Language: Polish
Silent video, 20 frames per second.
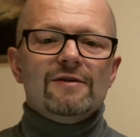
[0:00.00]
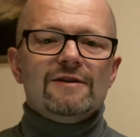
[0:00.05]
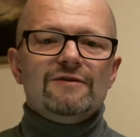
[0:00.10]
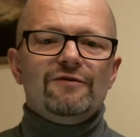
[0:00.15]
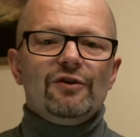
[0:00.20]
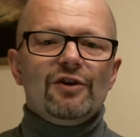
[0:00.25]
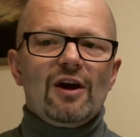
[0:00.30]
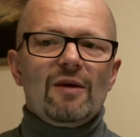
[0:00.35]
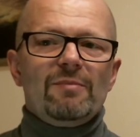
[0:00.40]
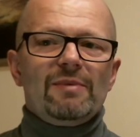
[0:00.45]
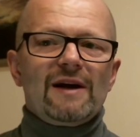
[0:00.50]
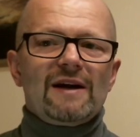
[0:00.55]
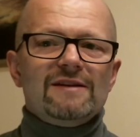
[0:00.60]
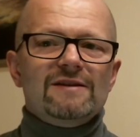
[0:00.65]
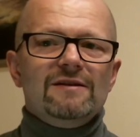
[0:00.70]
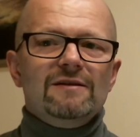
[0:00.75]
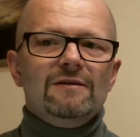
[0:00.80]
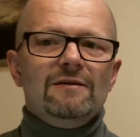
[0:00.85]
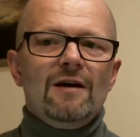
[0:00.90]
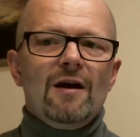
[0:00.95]
swojej
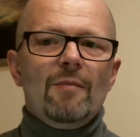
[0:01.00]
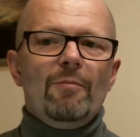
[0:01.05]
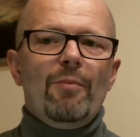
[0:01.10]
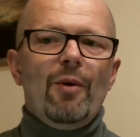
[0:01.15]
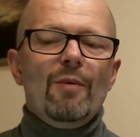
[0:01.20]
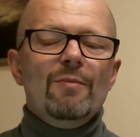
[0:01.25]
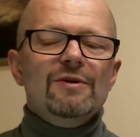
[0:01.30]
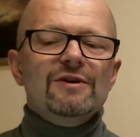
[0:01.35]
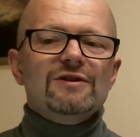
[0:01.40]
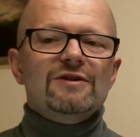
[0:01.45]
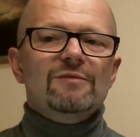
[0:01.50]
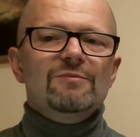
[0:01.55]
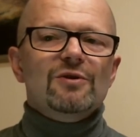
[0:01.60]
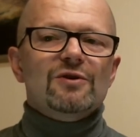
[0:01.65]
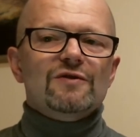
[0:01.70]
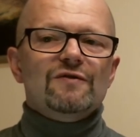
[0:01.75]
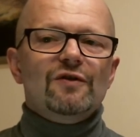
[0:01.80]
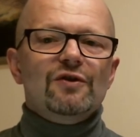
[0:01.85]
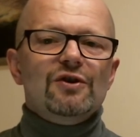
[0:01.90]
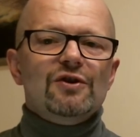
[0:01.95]
pracy, pomyśl sobie o
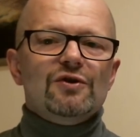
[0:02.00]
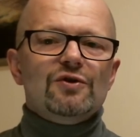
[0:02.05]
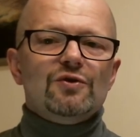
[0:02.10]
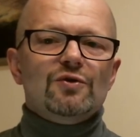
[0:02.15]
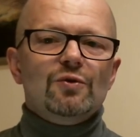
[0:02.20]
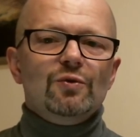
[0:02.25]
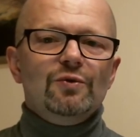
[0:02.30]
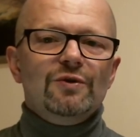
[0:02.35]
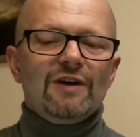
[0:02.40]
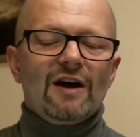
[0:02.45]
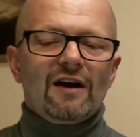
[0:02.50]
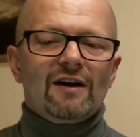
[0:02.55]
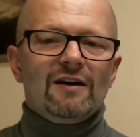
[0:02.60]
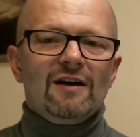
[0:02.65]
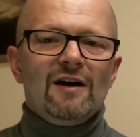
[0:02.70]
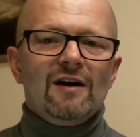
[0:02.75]
swoich studiach,